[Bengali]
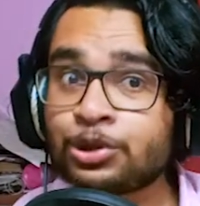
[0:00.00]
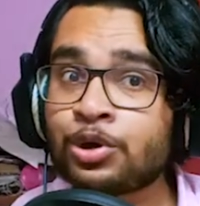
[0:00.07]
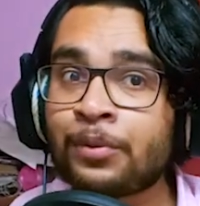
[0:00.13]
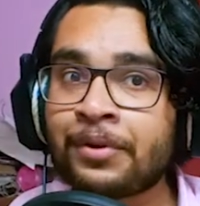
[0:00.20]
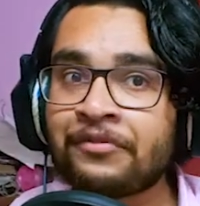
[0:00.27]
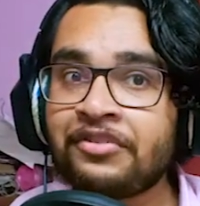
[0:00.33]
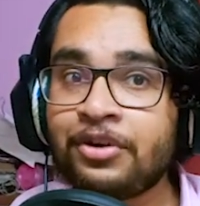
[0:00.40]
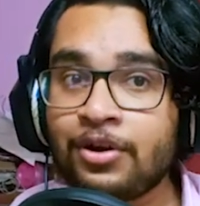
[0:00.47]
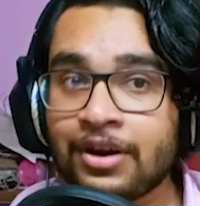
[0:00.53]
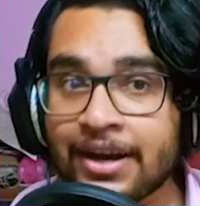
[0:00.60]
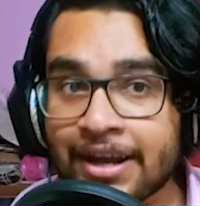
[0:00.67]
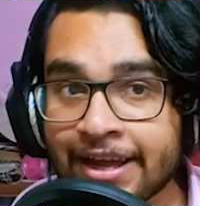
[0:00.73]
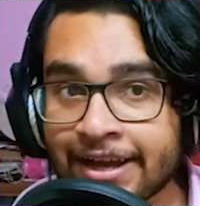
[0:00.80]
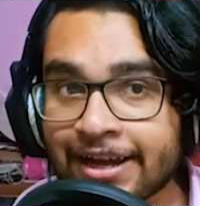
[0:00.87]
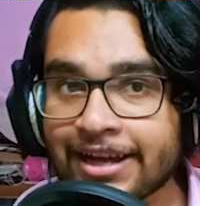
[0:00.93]
দুটো আমার ভিডিও
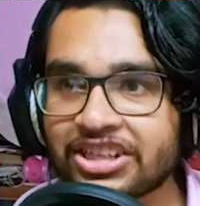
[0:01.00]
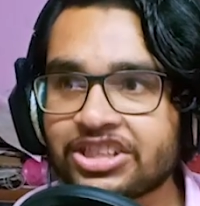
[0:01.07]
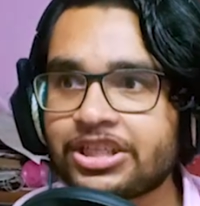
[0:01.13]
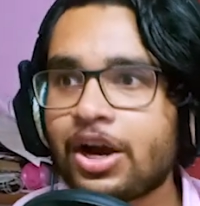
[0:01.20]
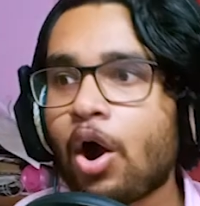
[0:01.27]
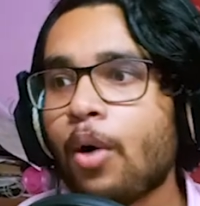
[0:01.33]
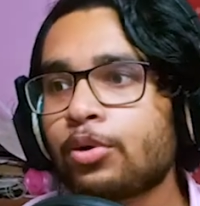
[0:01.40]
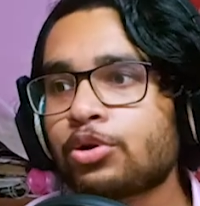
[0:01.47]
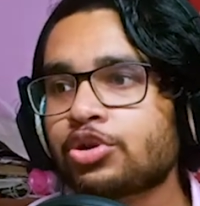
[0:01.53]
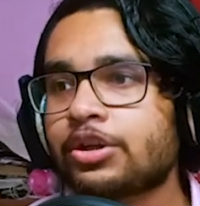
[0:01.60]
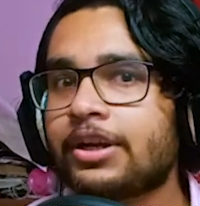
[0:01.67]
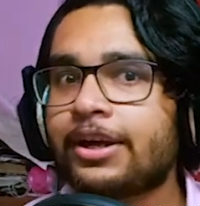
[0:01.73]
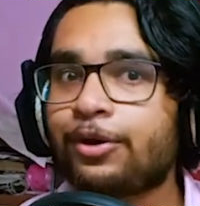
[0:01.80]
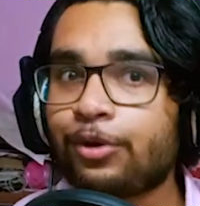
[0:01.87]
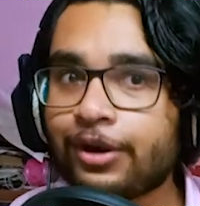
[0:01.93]
লিংক আসছে অবশ্যই
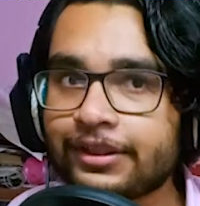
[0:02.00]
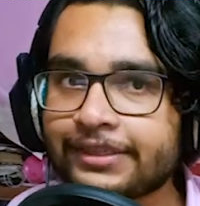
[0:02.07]
ক্লিক করে